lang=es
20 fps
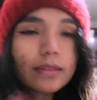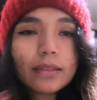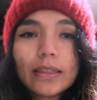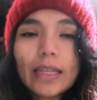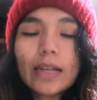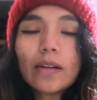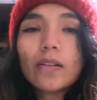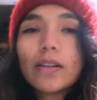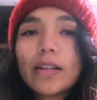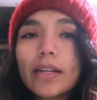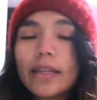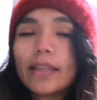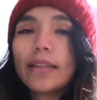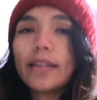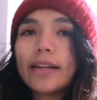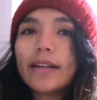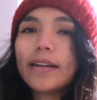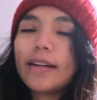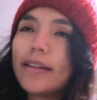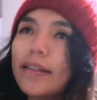tengo que
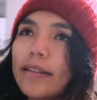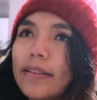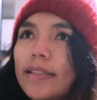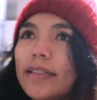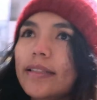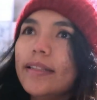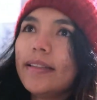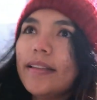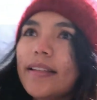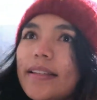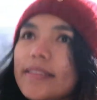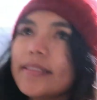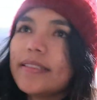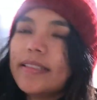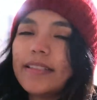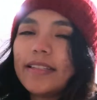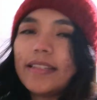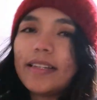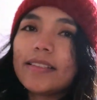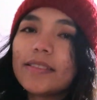dejar las
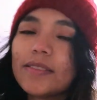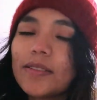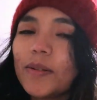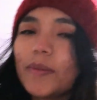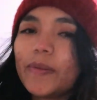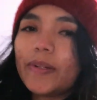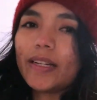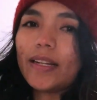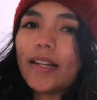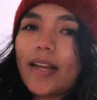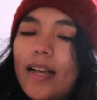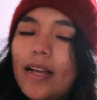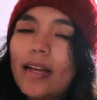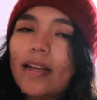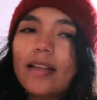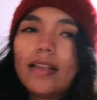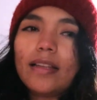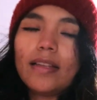sillas sobre, la,